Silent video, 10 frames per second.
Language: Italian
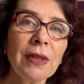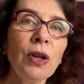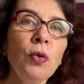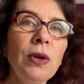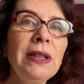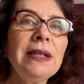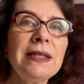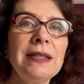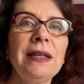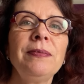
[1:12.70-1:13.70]
Quindi
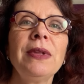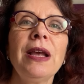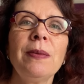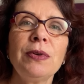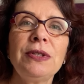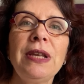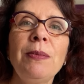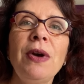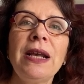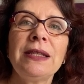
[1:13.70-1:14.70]
sì,
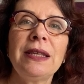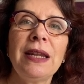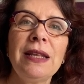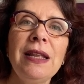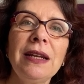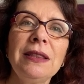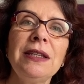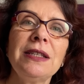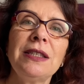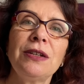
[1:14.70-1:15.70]
possiamo essere degli
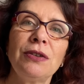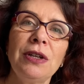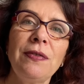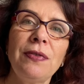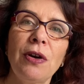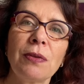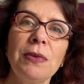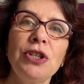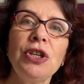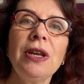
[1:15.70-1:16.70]
artisti con le
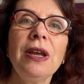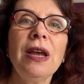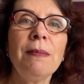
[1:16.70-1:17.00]
forbici,